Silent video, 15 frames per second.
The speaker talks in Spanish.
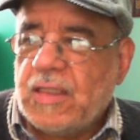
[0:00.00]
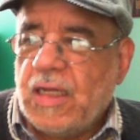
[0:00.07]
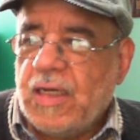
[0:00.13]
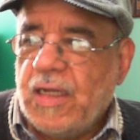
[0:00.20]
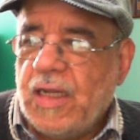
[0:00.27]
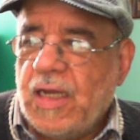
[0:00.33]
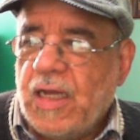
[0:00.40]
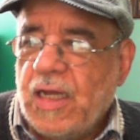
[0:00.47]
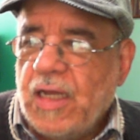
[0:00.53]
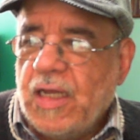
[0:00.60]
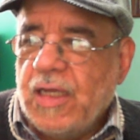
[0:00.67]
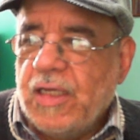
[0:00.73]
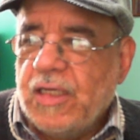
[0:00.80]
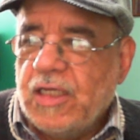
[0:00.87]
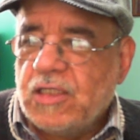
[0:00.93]
tarea
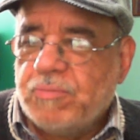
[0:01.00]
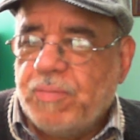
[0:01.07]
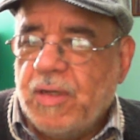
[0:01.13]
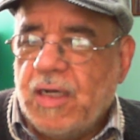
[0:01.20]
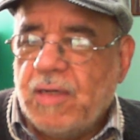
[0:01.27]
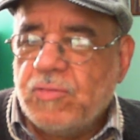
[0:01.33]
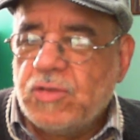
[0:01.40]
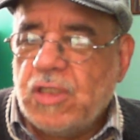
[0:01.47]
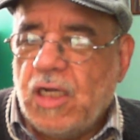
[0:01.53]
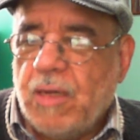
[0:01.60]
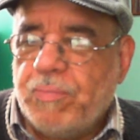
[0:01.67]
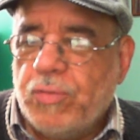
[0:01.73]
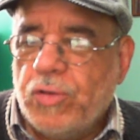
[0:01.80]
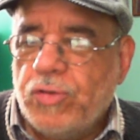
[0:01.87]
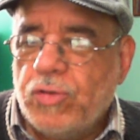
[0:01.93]
y esperamos el
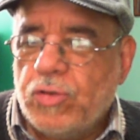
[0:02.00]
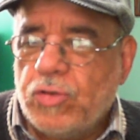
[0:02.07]
apoyo de